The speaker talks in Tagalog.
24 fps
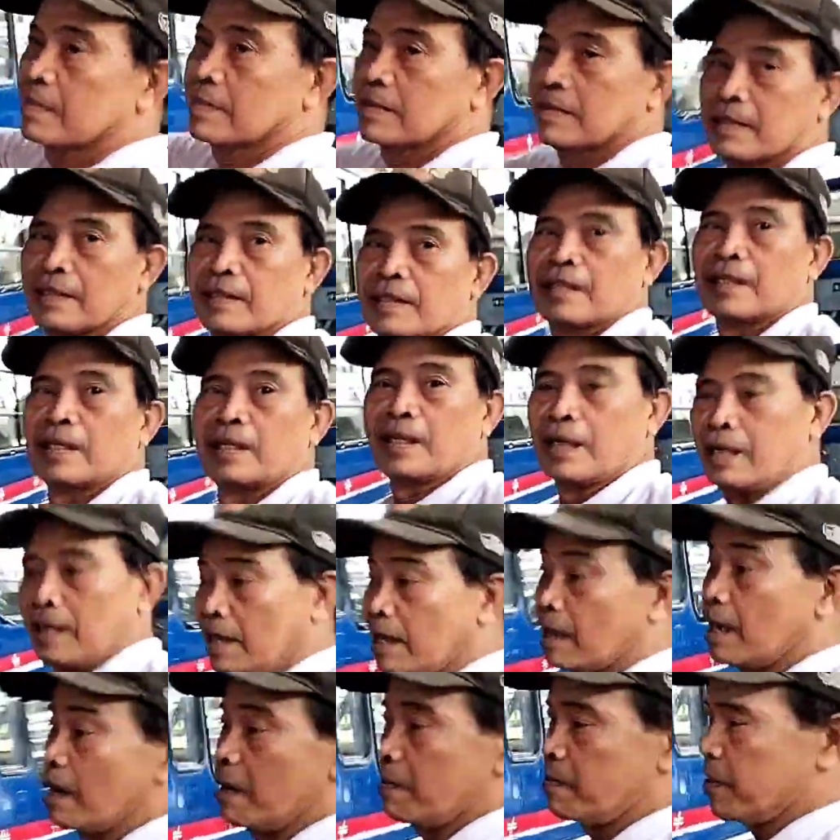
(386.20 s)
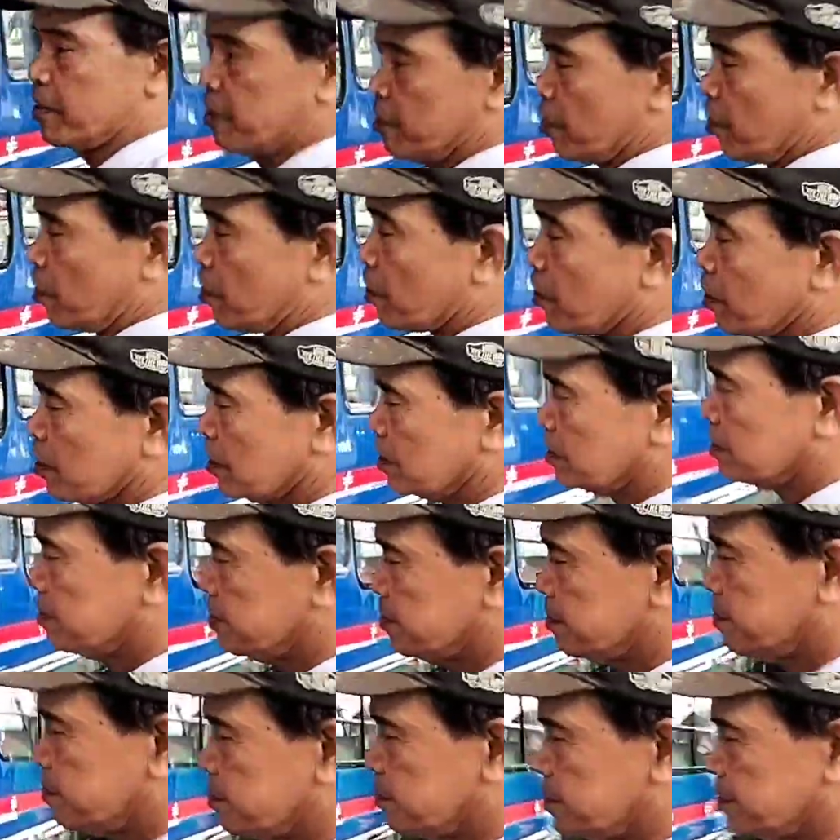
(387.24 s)
Anong trabaho niyo sa kanila? Pintor.
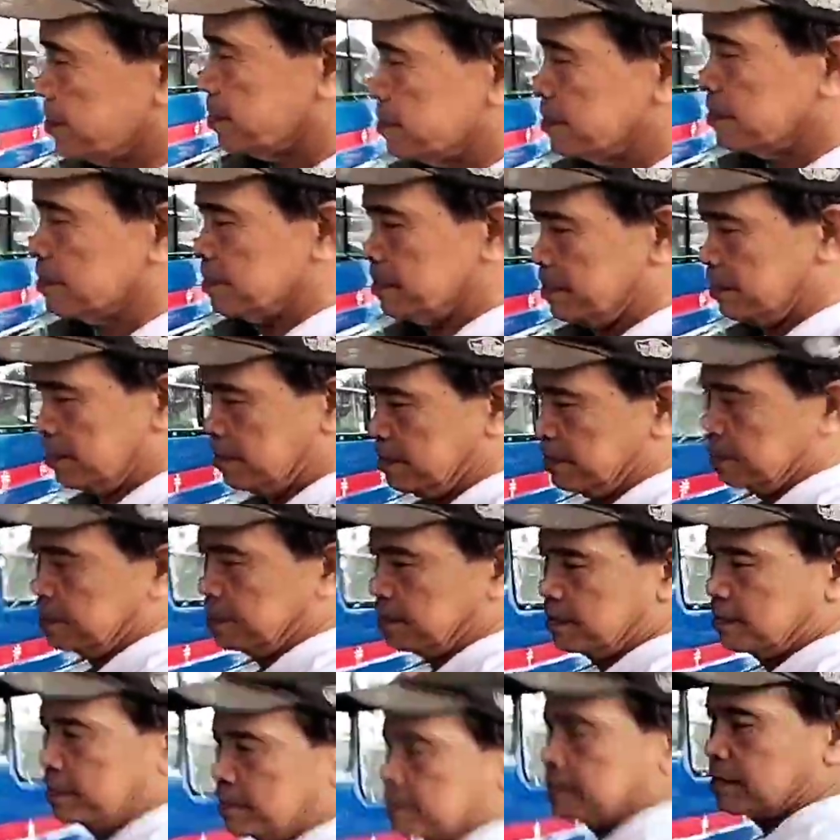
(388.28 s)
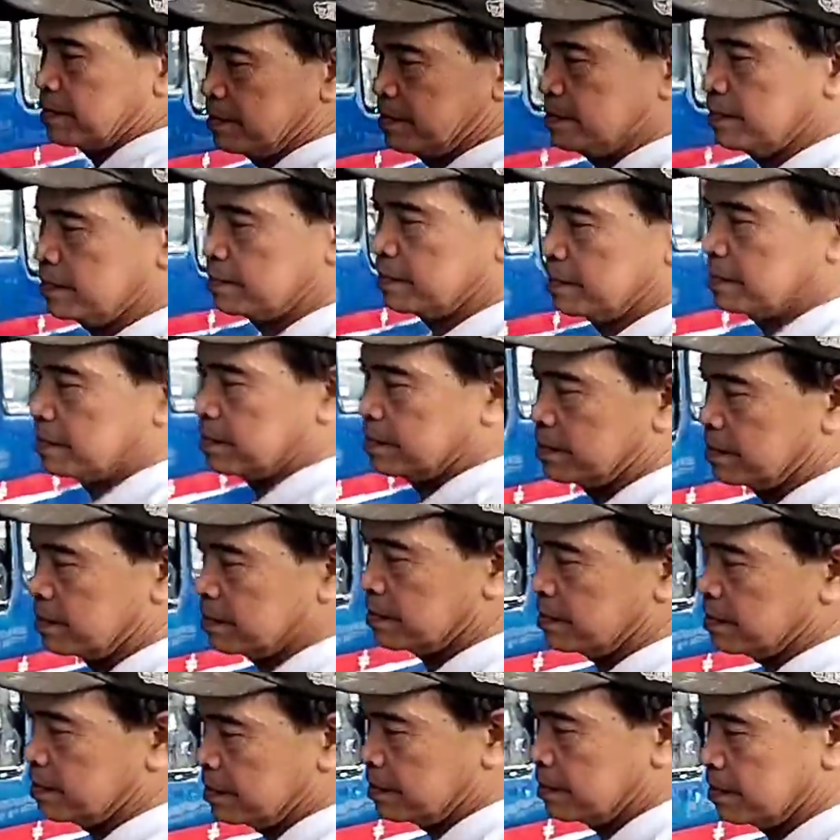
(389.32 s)
Ay, siya po yung pala yung pintor nila.
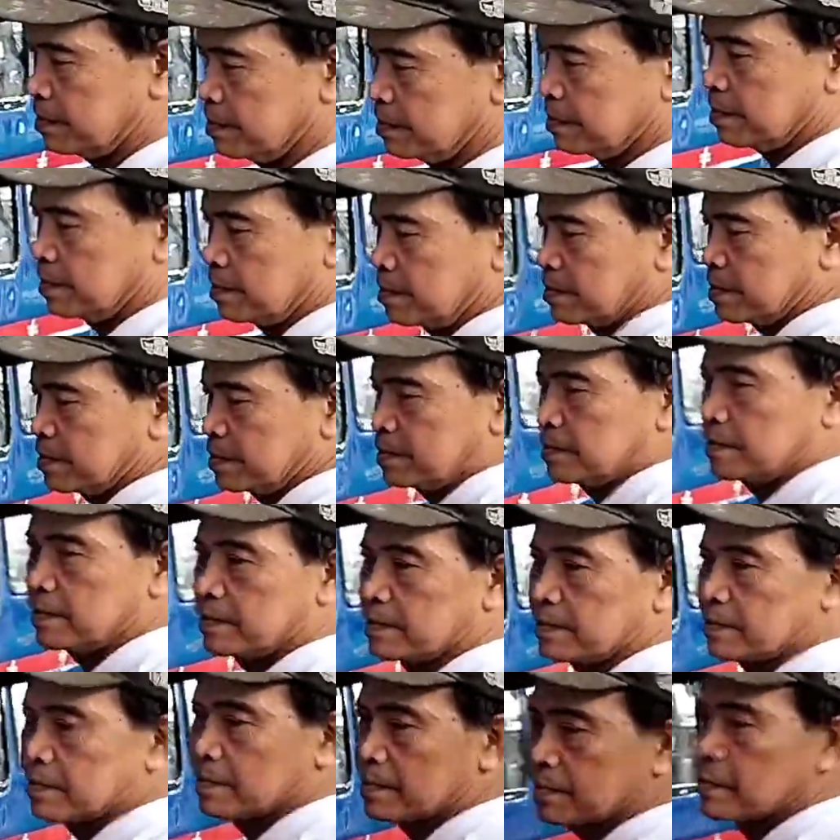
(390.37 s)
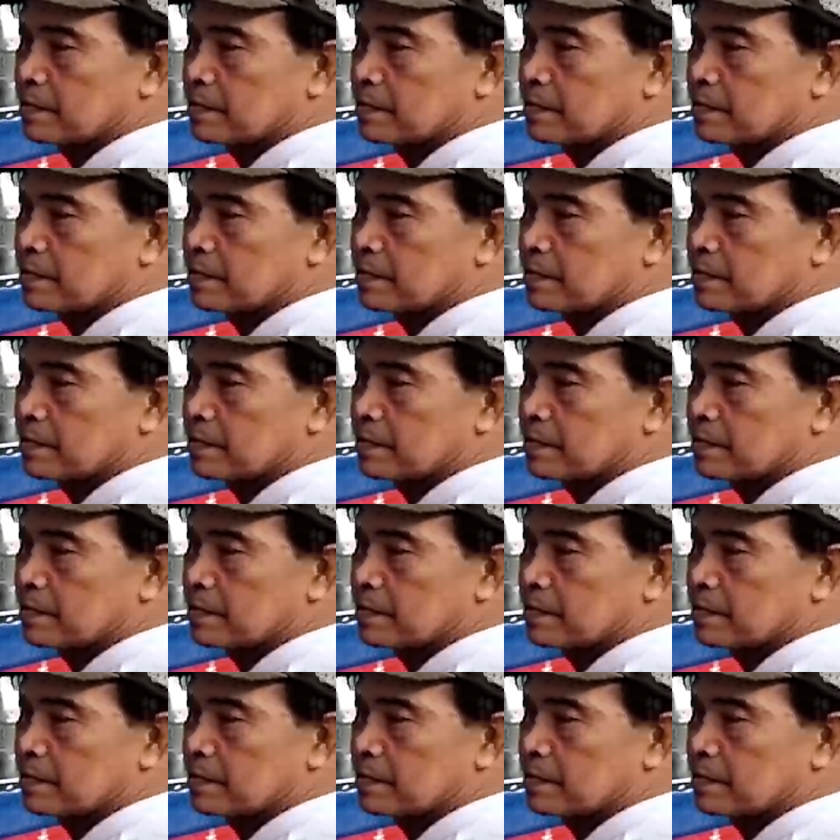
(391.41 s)
Ito, yung mga...